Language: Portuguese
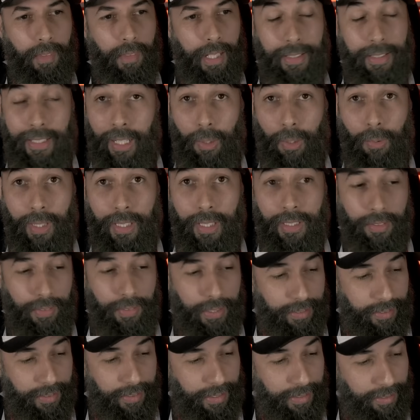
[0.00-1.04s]
até quando
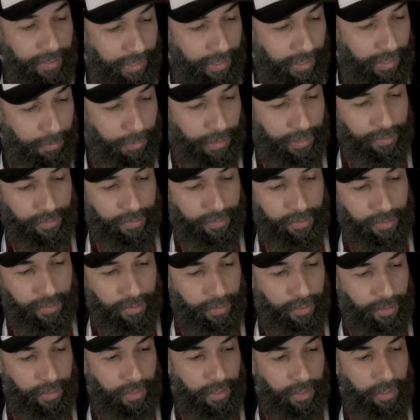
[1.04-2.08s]
vai ser isso aí, mano?
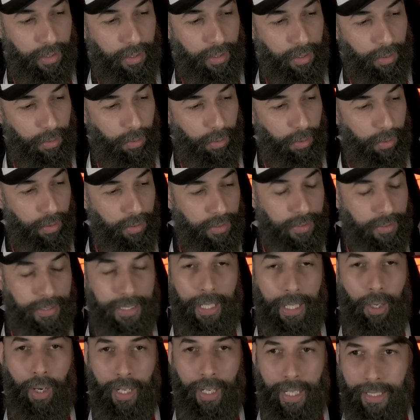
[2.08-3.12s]

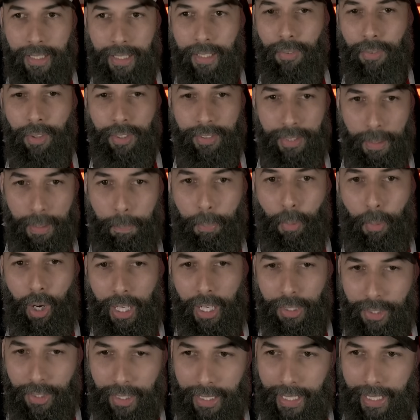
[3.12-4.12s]
Tem hora que você pode